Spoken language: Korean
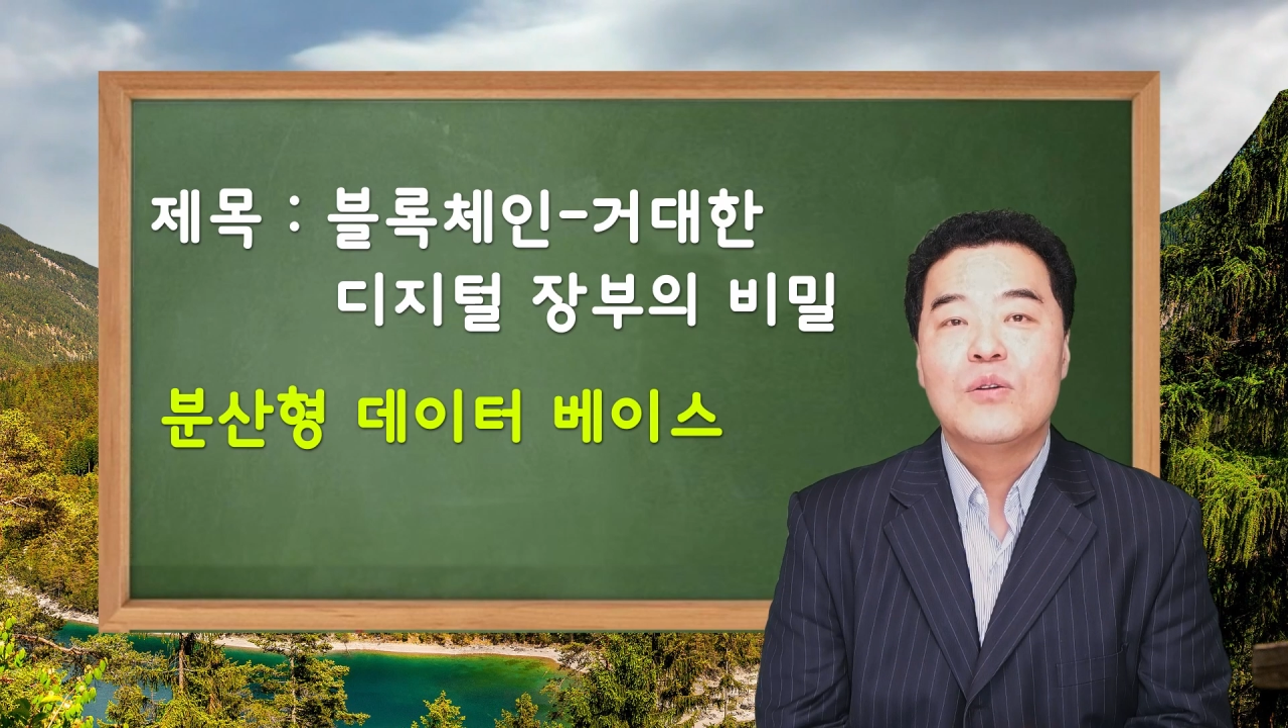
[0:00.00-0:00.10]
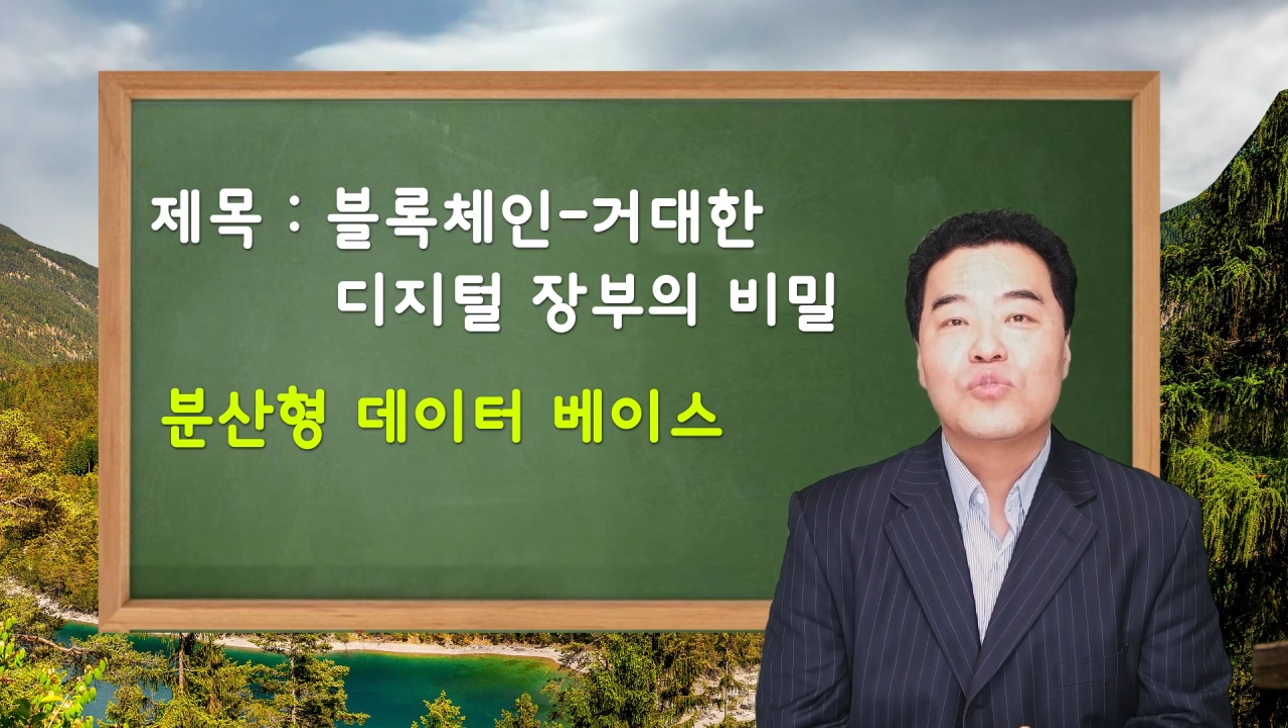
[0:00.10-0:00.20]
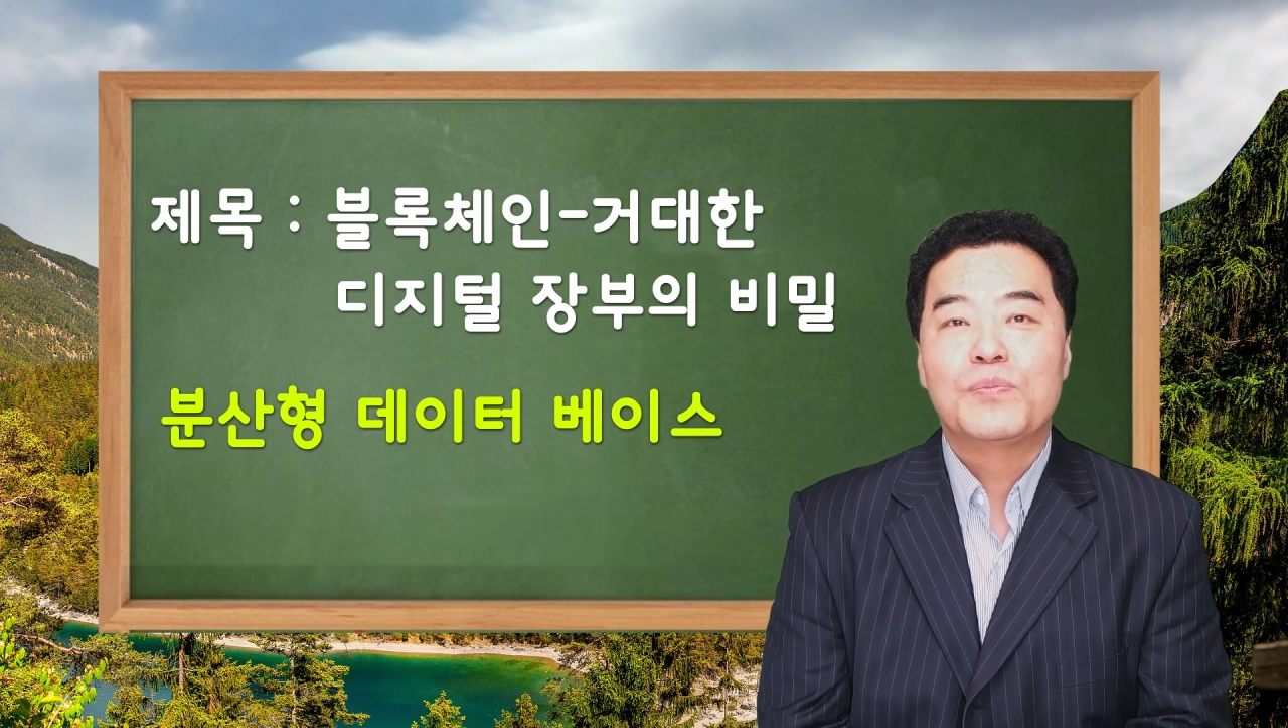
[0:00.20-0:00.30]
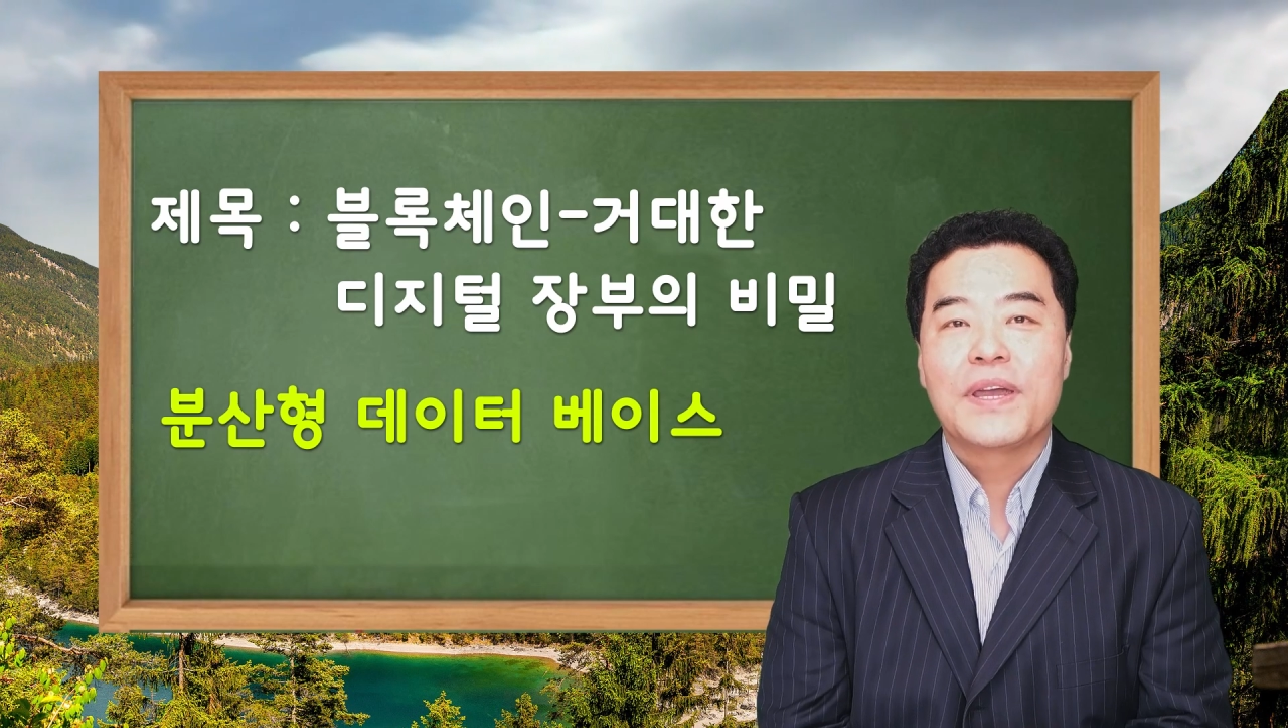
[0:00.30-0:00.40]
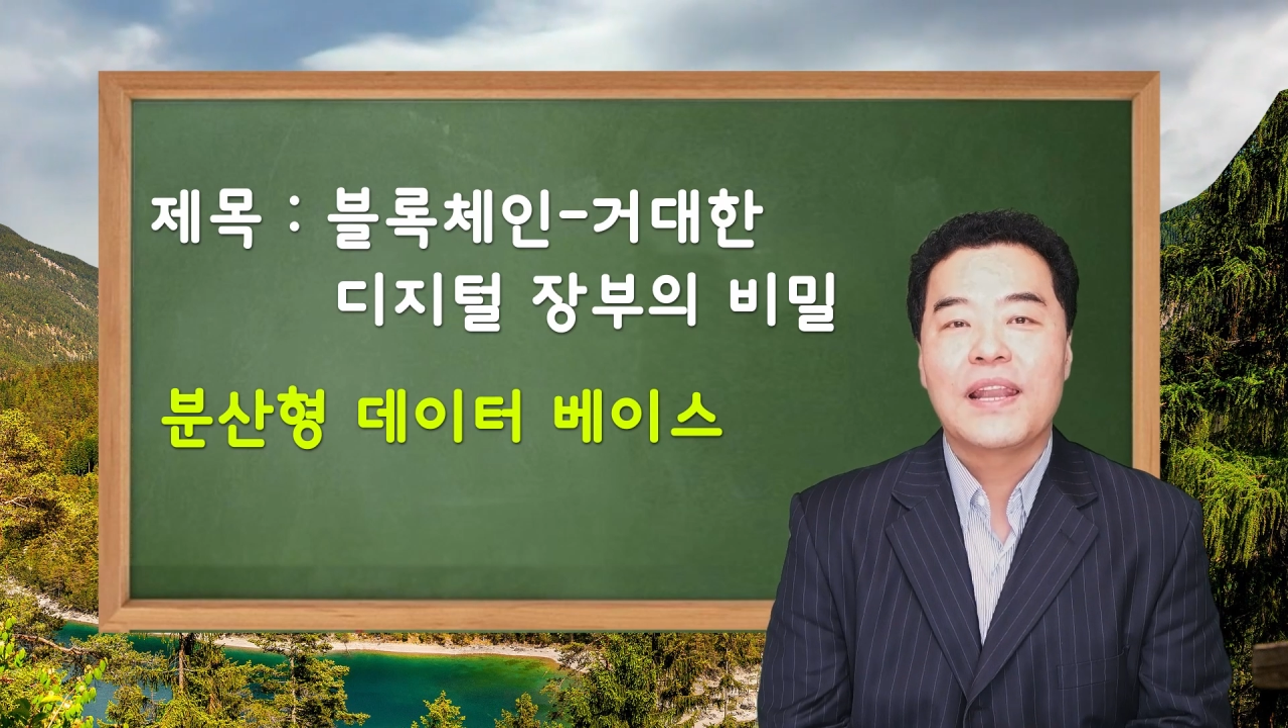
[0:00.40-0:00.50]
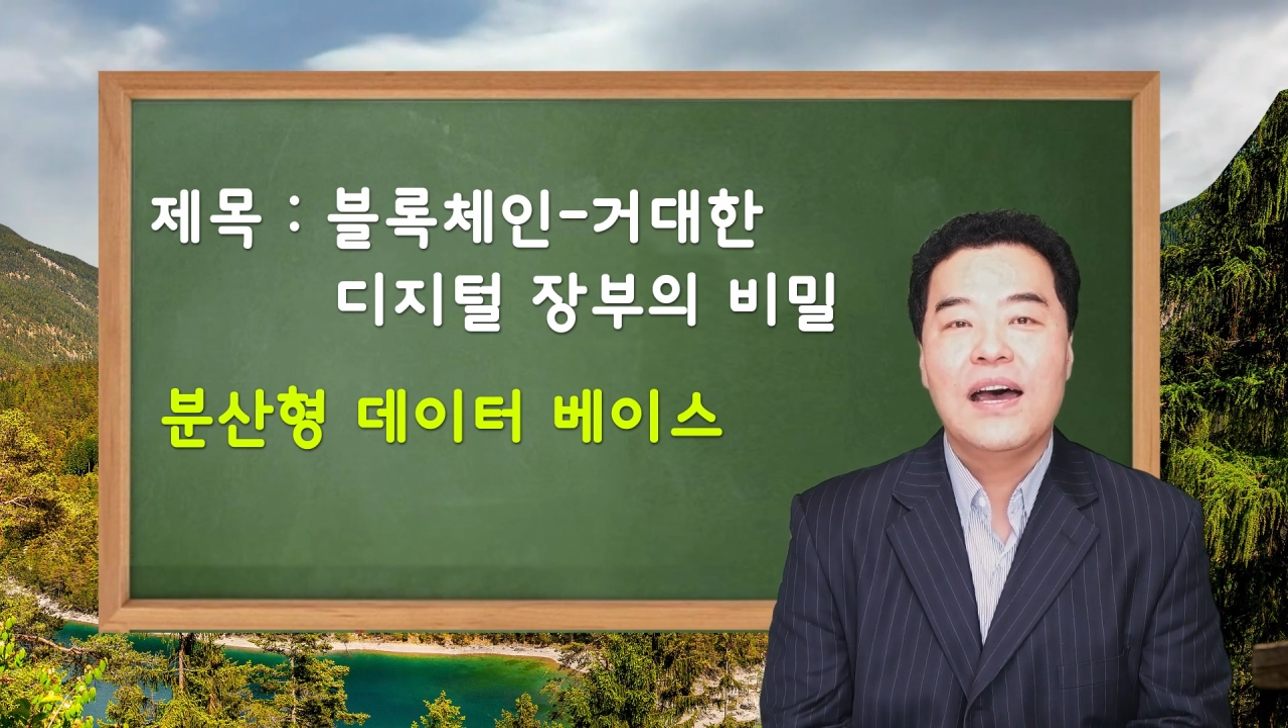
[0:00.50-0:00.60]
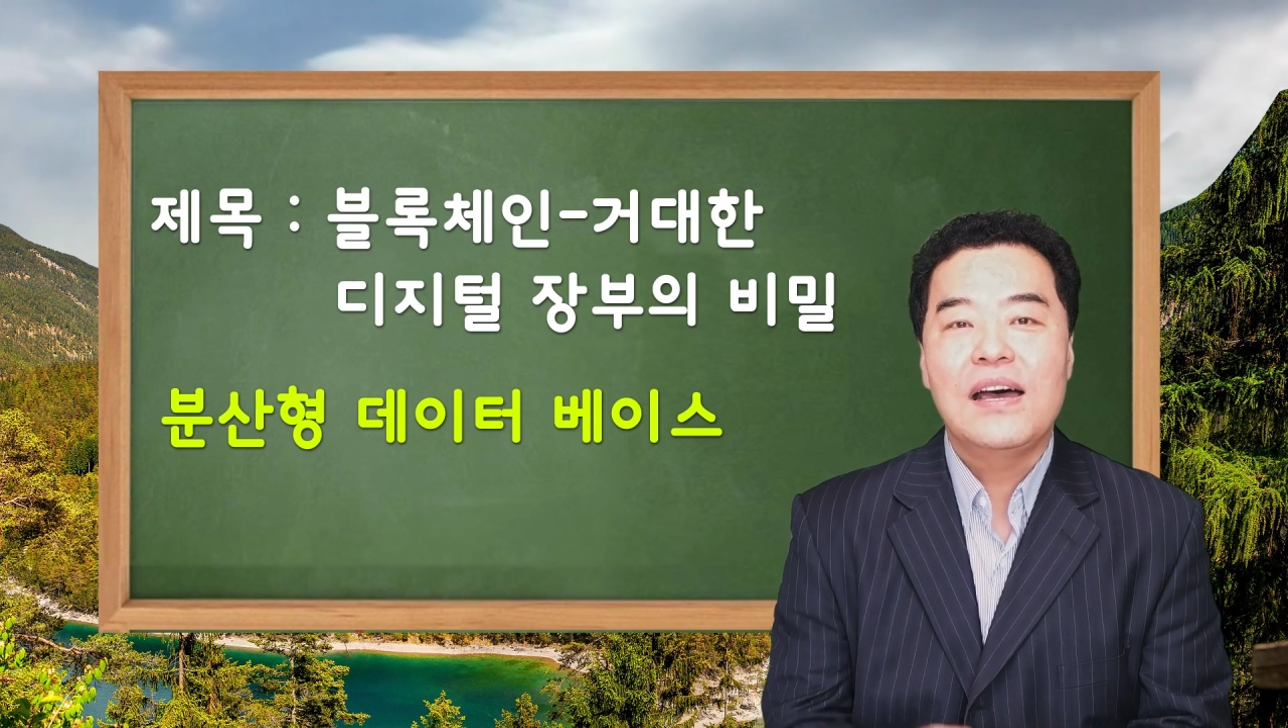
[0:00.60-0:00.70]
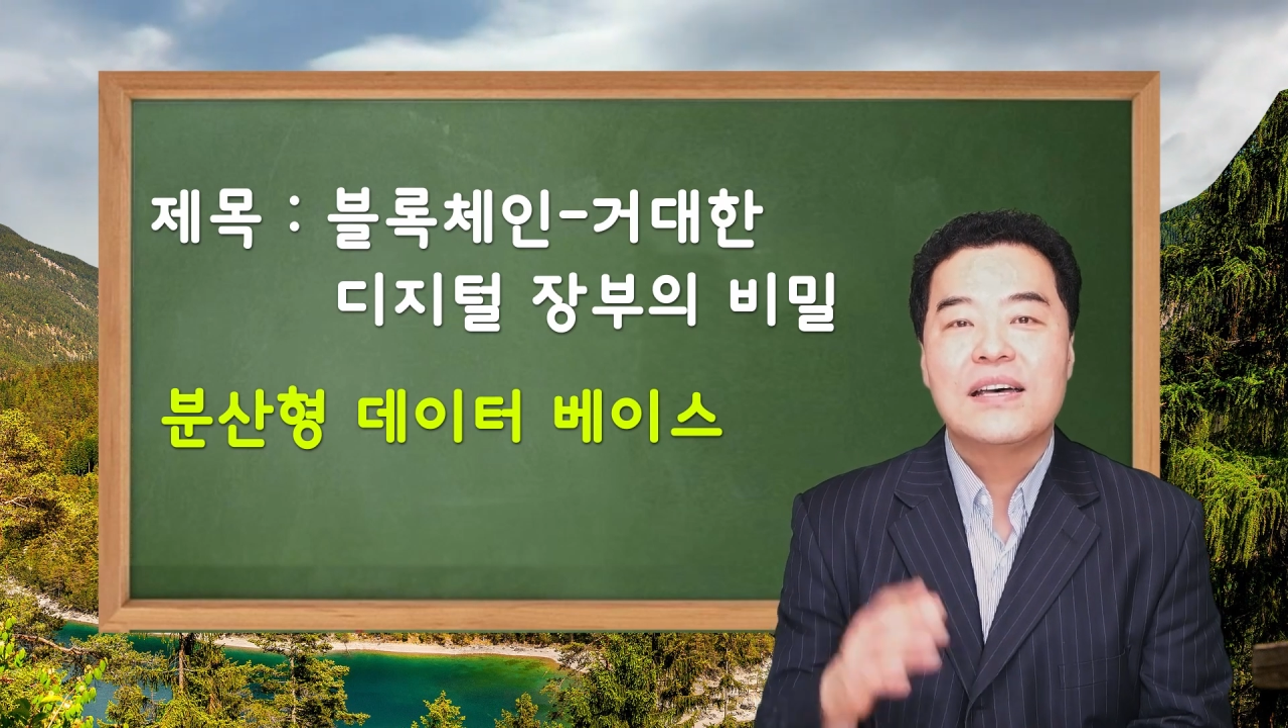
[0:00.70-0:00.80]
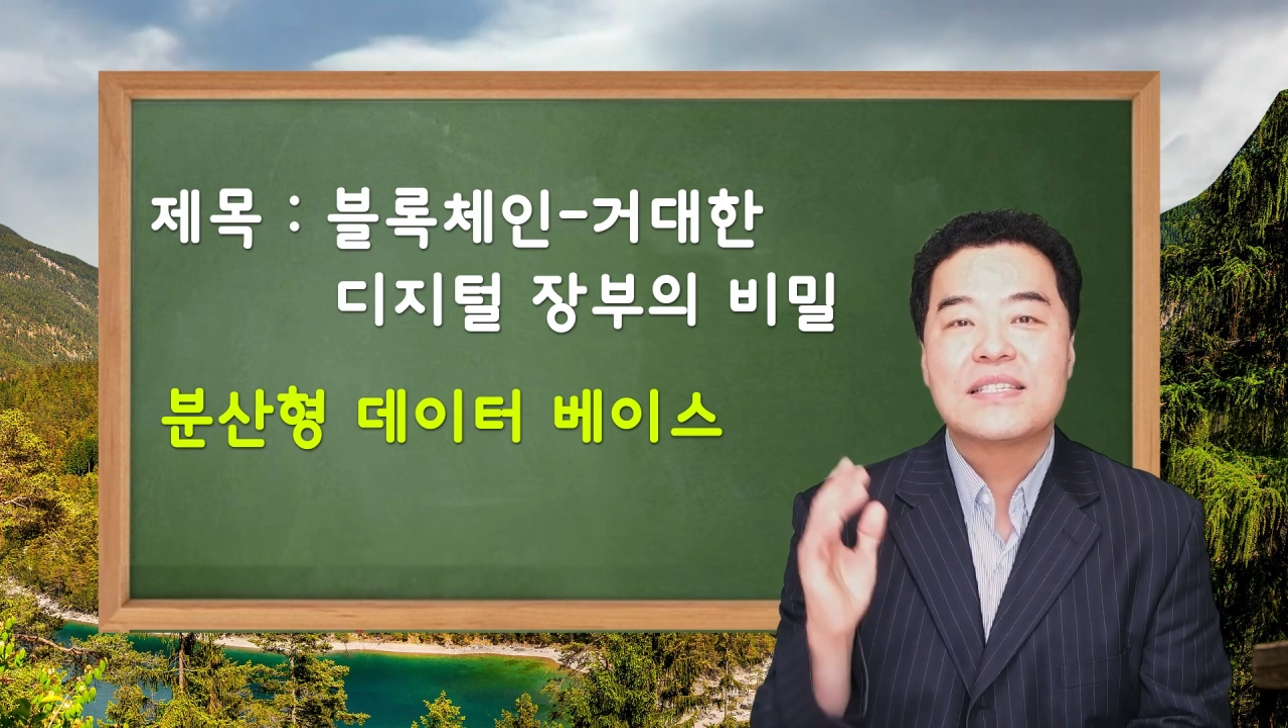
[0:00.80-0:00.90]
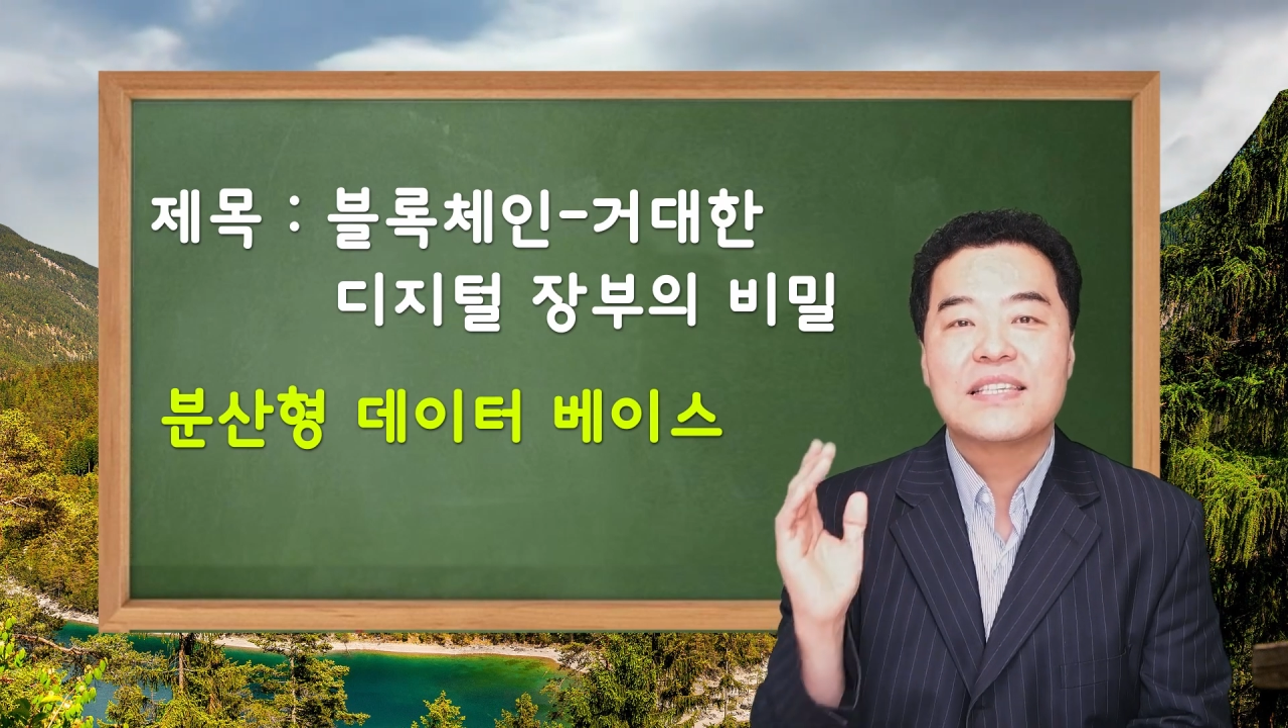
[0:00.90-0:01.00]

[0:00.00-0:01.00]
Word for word: 부패나